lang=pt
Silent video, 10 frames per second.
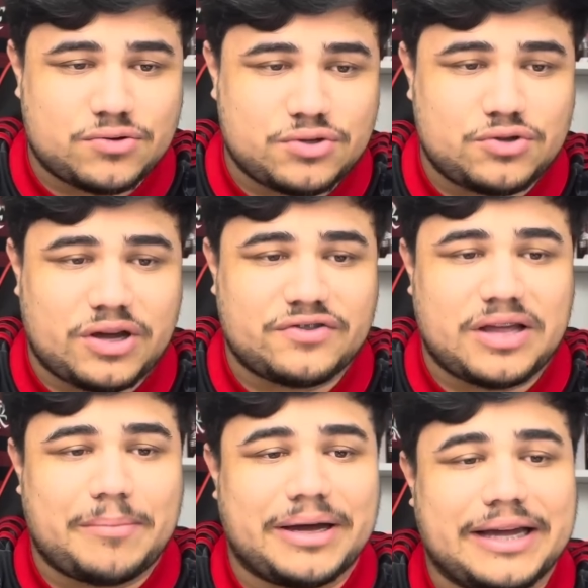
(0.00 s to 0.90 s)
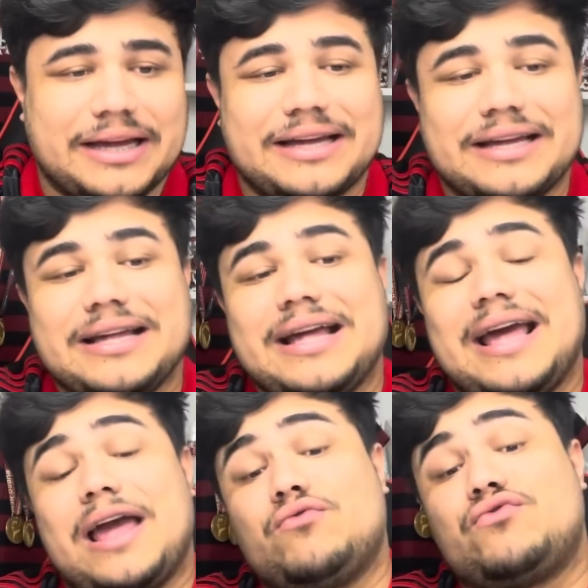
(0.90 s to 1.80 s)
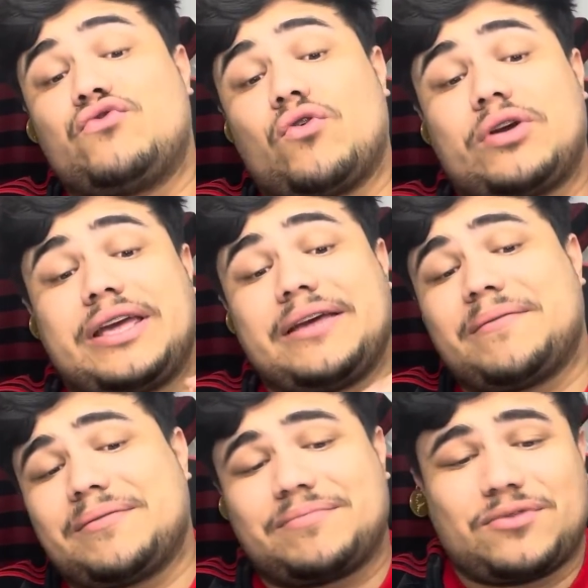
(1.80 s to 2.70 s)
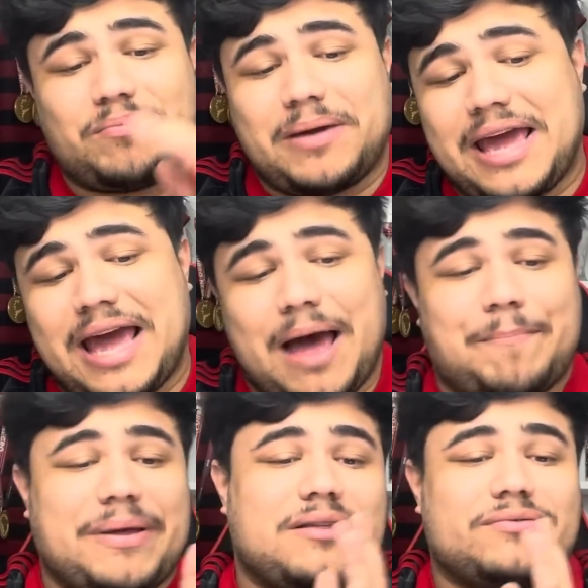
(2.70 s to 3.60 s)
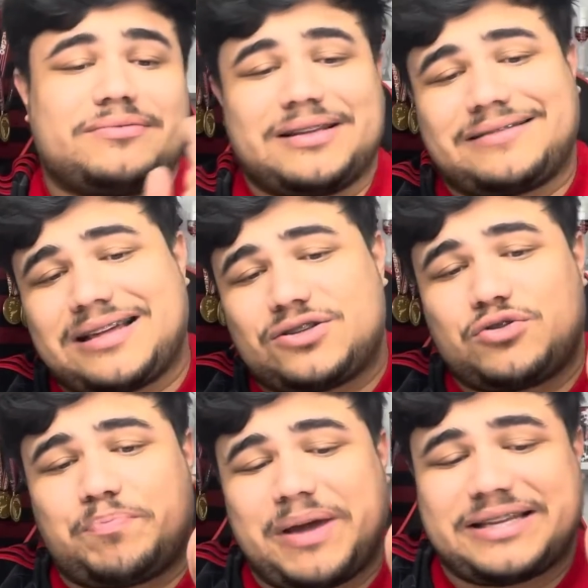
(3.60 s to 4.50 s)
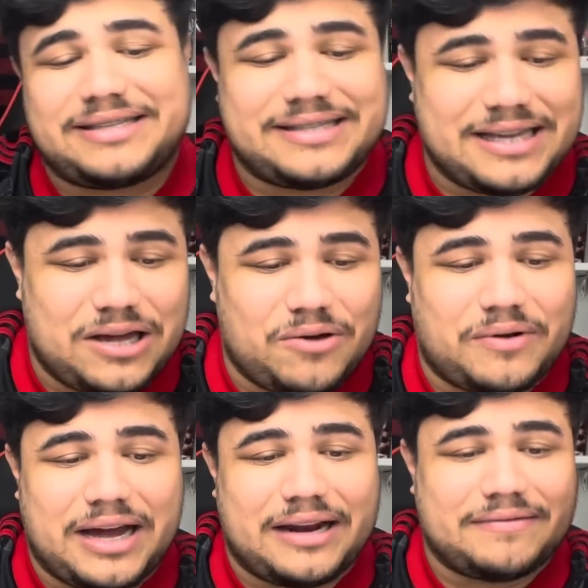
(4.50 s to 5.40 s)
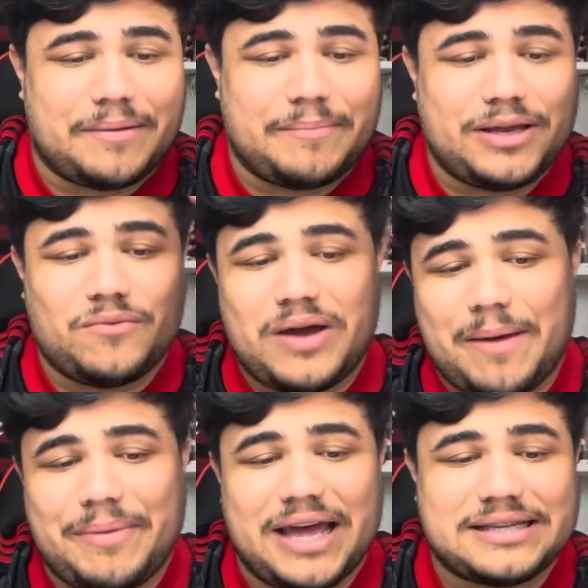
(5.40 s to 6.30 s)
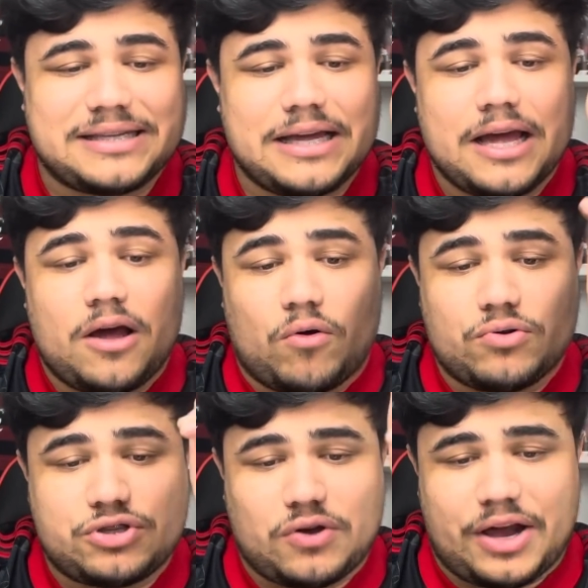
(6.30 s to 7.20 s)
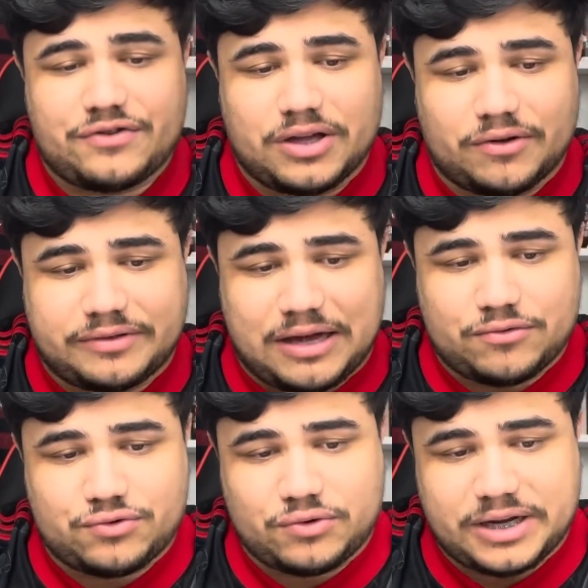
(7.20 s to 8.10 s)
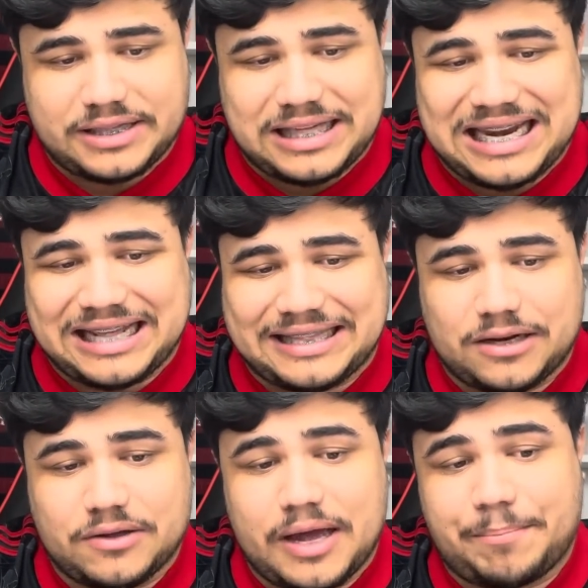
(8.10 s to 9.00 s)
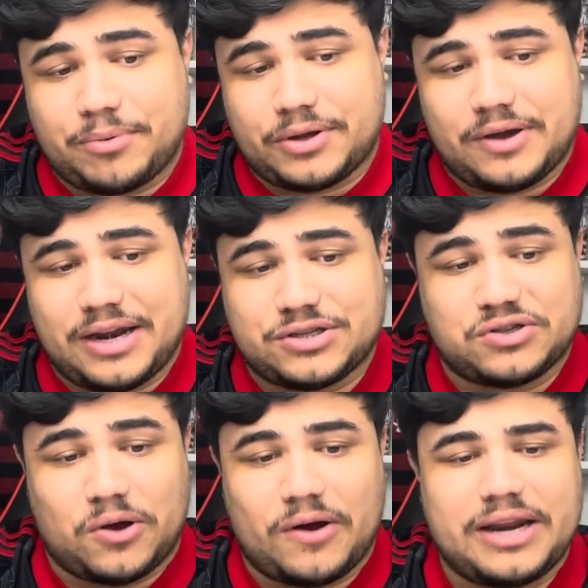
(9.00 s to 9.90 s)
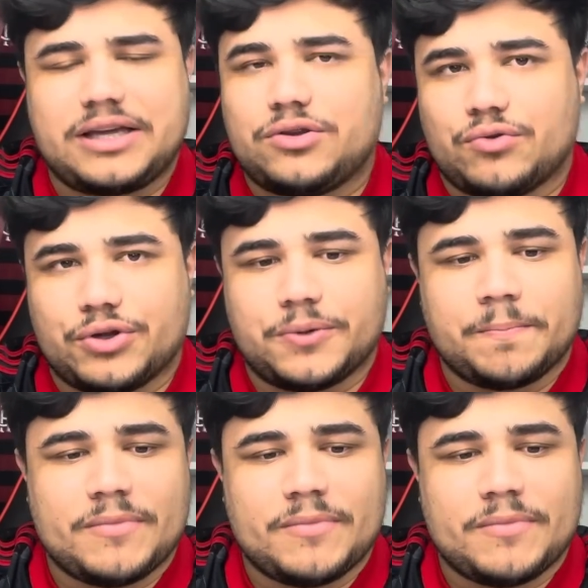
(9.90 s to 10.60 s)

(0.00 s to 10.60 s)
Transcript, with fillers: 11 horas da manhã, é um jogo que. É, Pedrão, você tá de superstição, cara. Também não é bem assim. 11 horas não, tá? O jogo aqui tá datado. É porque, olha só, olha que doido.